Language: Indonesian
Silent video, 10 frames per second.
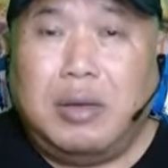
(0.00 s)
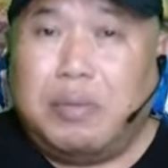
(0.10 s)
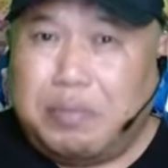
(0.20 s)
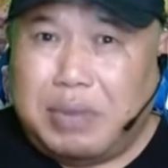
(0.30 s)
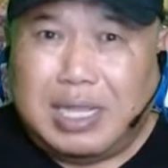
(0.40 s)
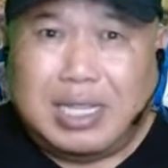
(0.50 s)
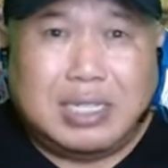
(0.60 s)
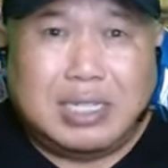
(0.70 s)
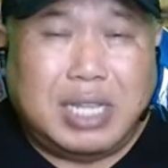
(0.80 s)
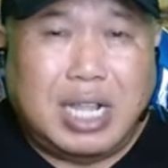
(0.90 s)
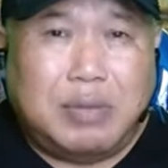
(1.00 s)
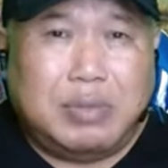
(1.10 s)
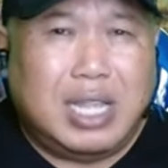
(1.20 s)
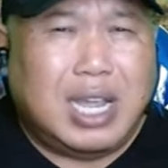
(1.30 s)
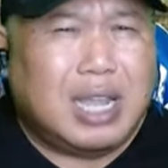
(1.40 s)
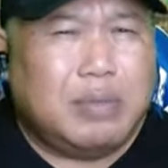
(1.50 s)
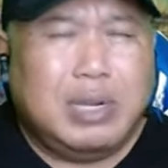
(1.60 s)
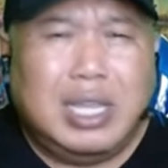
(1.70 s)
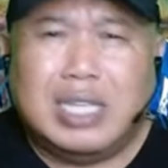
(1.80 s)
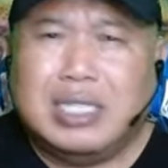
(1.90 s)
mata sobat alam tidak akan
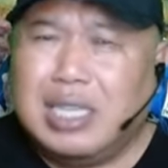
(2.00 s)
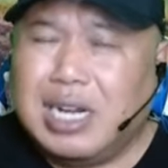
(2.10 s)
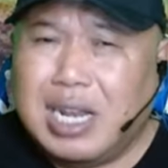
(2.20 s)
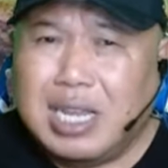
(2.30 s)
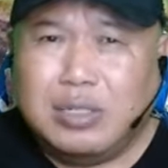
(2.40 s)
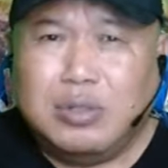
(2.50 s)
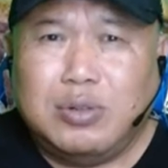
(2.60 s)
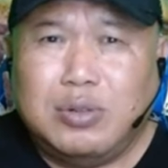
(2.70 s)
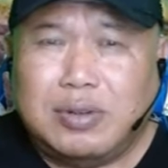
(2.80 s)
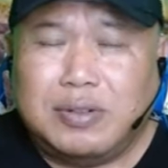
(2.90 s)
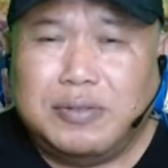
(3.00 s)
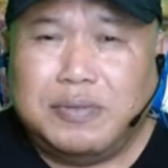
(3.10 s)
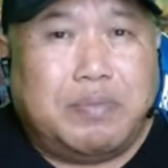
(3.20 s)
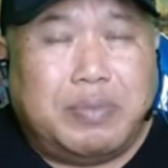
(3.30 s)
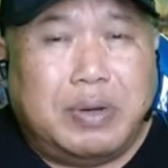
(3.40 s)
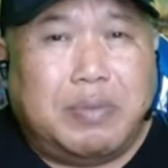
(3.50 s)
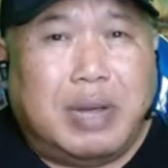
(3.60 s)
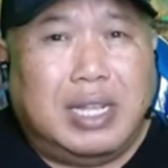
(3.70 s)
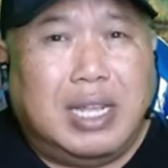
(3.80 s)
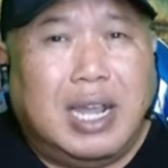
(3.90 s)
melihat secara langsung
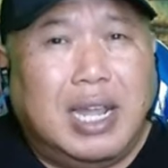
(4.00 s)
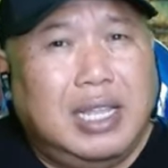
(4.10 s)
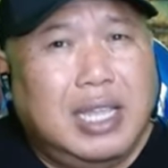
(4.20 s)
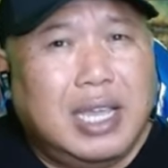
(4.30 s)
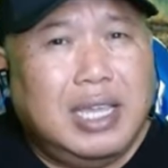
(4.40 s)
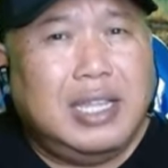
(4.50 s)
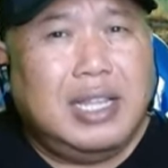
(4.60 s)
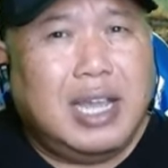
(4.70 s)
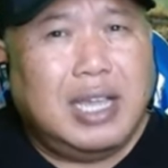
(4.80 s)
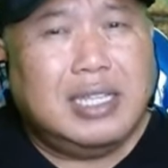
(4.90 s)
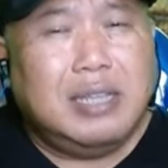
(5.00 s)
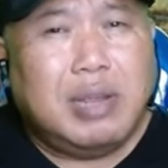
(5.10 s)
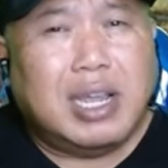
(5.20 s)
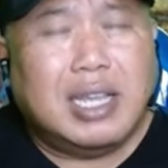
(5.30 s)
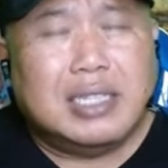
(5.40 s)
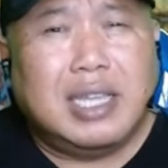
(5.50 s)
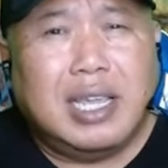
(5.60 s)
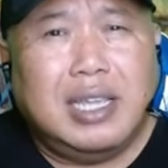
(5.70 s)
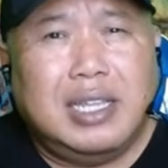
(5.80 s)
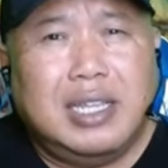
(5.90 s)
pemandangan yang indah di belakang saya
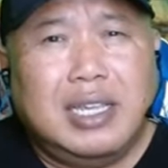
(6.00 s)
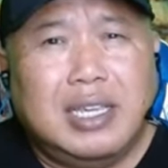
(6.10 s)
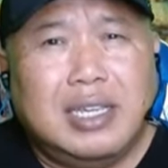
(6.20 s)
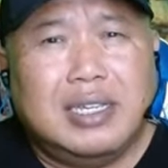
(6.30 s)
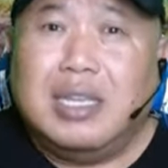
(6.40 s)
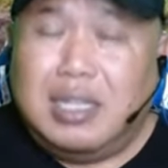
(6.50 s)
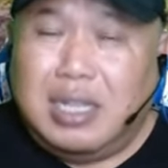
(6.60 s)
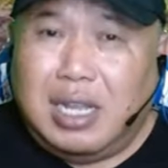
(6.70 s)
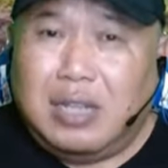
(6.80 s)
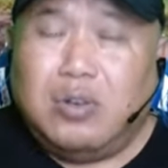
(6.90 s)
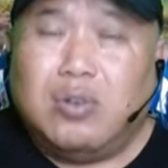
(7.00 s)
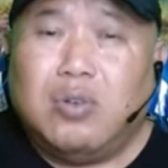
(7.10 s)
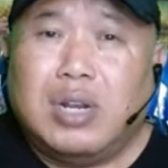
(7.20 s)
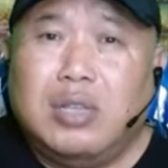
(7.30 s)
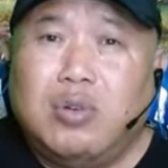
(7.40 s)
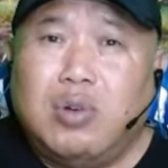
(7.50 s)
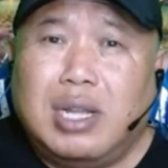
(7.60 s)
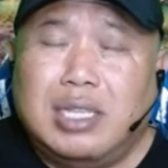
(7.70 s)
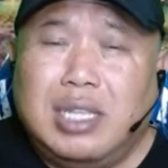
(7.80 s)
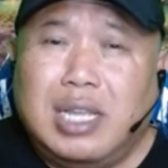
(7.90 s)
ini dengan ukuran ruang
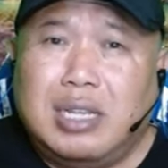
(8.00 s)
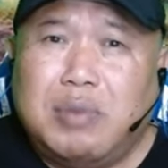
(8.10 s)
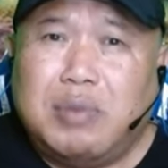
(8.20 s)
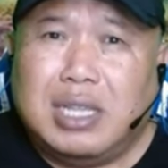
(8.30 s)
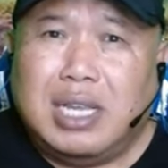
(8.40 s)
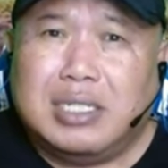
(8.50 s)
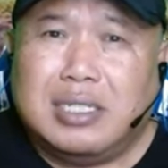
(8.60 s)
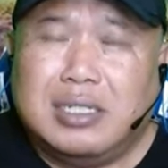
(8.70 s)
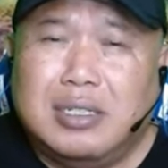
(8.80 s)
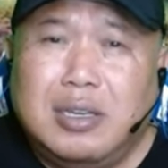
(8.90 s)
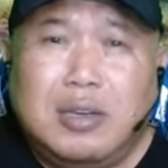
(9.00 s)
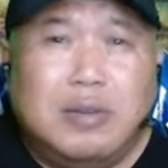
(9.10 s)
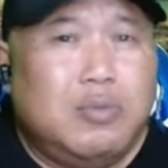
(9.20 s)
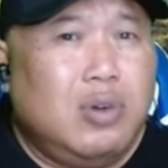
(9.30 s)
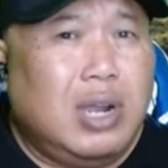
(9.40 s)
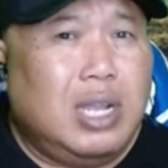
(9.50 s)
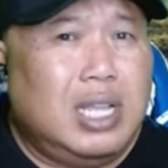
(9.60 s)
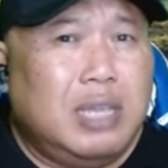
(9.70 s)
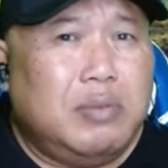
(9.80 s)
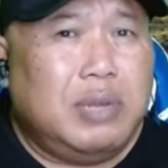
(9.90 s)
tidak terbatas, bukan
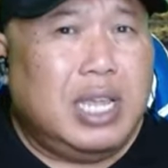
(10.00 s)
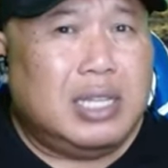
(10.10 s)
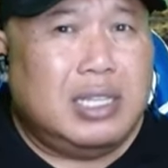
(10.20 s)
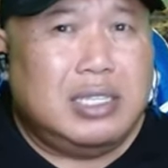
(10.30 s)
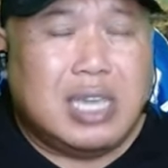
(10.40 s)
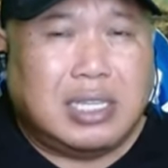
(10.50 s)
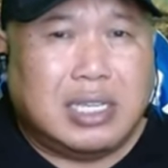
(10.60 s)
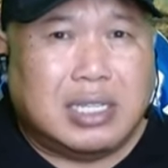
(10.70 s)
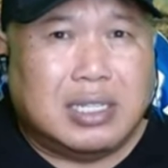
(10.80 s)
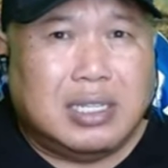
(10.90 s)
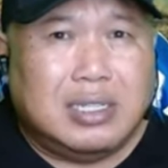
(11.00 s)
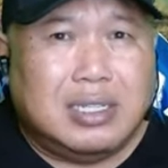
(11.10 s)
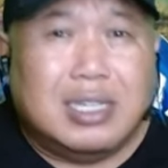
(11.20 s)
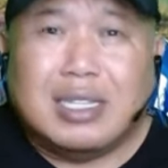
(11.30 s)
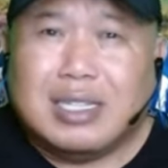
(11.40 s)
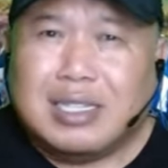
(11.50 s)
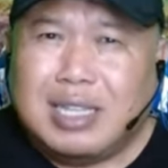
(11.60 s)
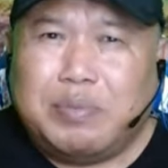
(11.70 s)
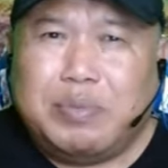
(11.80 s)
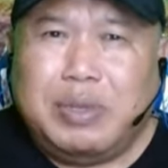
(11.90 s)
lagi melihat di gadget,
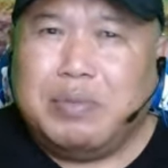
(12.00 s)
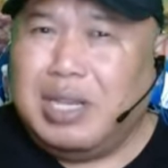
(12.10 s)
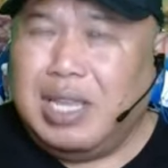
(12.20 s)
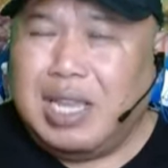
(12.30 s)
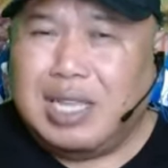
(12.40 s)
tapi melihat